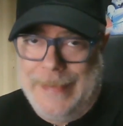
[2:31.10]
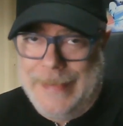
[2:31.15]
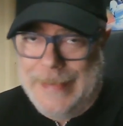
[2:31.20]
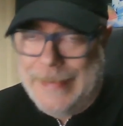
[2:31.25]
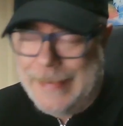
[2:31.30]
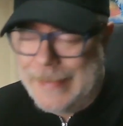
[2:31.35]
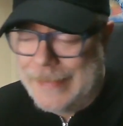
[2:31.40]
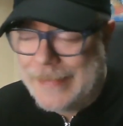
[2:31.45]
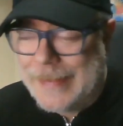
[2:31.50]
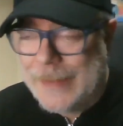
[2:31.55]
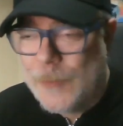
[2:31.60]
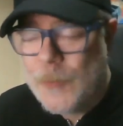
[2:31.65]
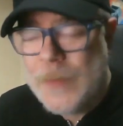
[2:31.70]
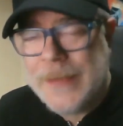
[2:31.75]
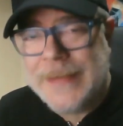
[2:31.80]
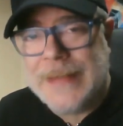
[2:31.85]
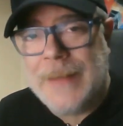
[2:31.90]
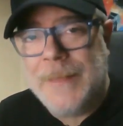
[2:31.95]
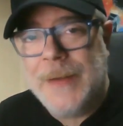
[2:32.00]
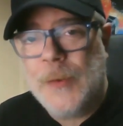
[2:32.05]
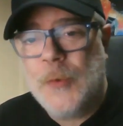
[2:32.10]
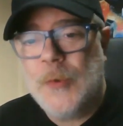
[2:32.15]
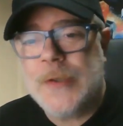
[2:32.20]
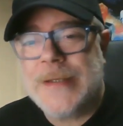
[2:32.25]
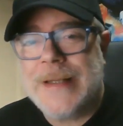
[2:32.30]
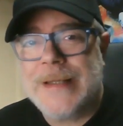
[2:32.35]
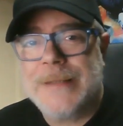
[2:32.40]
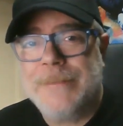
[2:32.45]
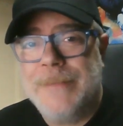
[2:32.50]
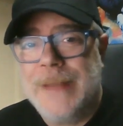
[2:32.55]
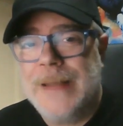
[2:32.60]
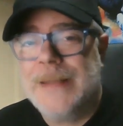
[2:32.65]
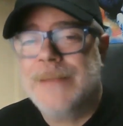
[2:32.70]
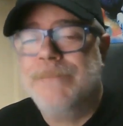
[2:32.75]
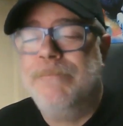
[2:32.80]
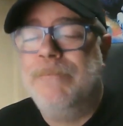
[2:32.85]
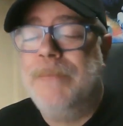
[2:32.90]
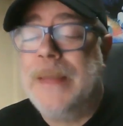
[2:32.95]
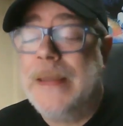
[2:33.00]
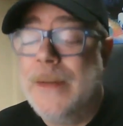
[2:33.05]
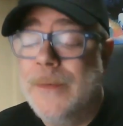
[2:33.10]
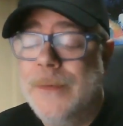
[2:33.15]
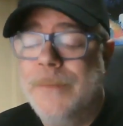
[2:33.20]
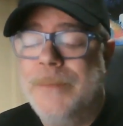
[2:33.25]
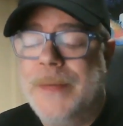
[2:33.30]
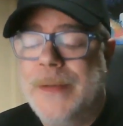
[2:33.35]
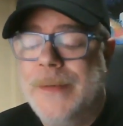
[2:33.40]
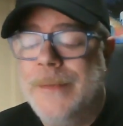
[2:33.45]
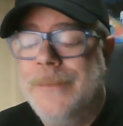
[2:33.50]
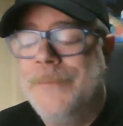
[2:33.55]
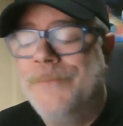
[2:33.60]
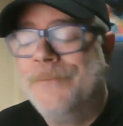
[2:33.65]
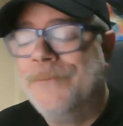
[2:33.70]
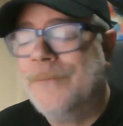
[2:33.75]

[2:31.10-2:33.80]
y 50.000 cosas más, pero, pero...